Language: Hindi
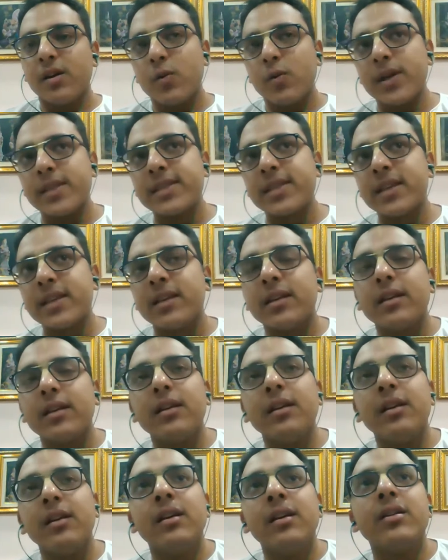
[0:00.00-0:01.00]
है वैसे ही
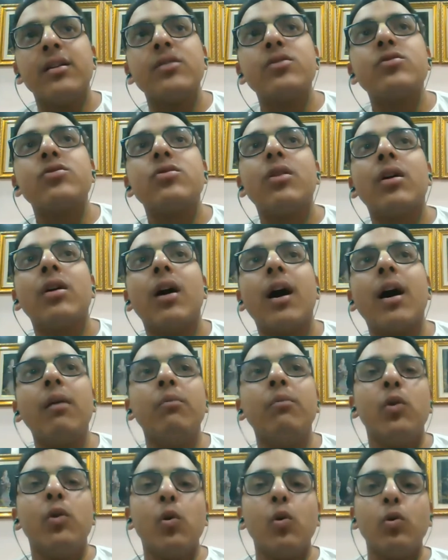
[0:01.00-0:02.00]

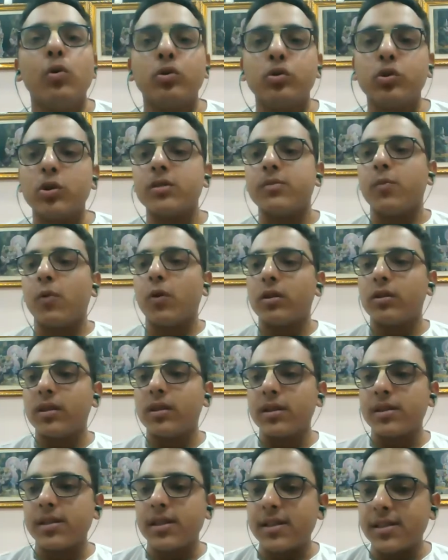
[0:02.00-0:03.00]
हम लोग जो इस
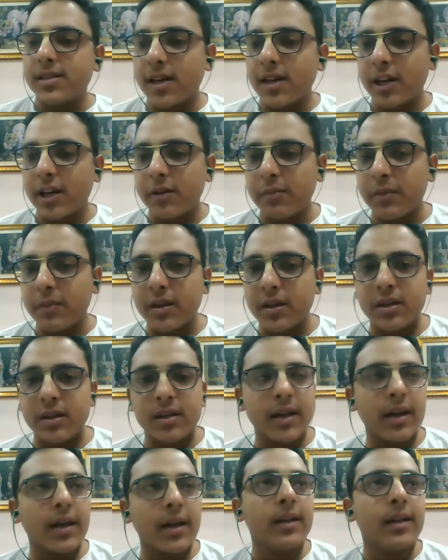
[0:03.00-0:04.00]
भौतिक संसार में
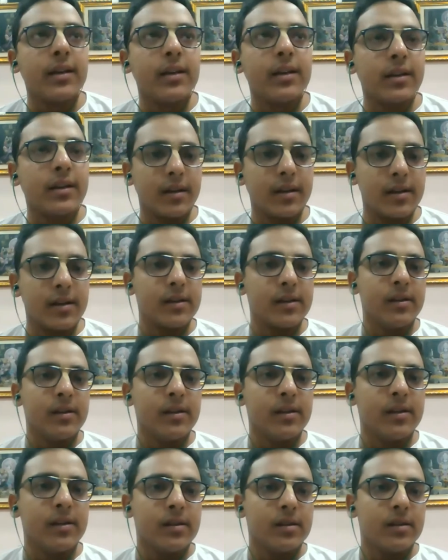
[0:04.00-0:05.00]
रह रहे हैं
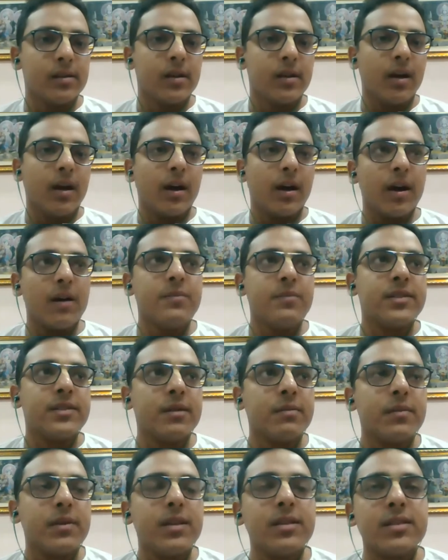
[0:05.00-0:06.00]
हम
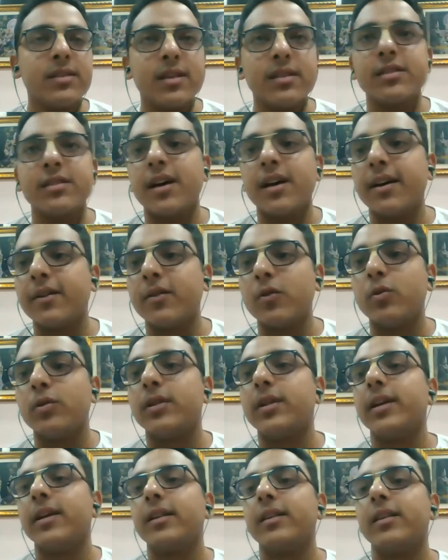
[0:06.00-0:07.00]
सब इस संसार को
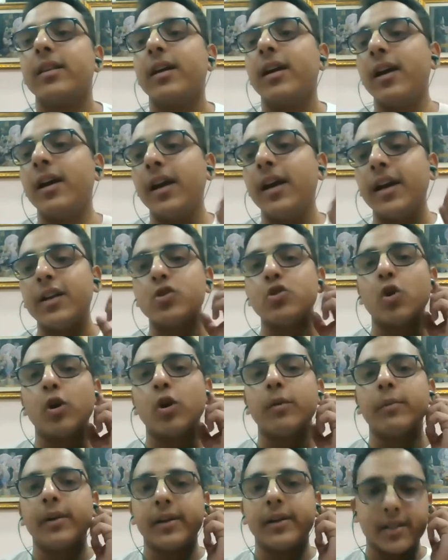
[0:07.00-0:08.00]
देखते हैं
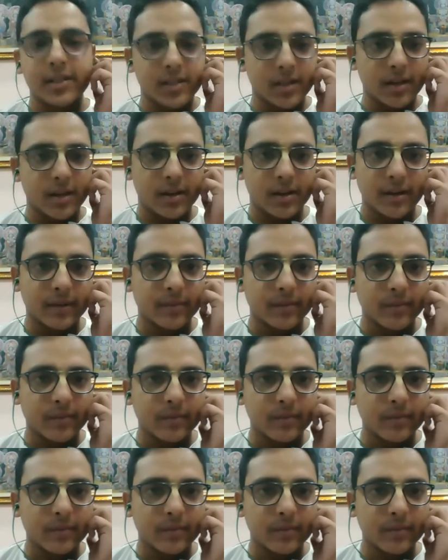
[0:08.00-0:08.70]
एंजॉयमेंट की जगह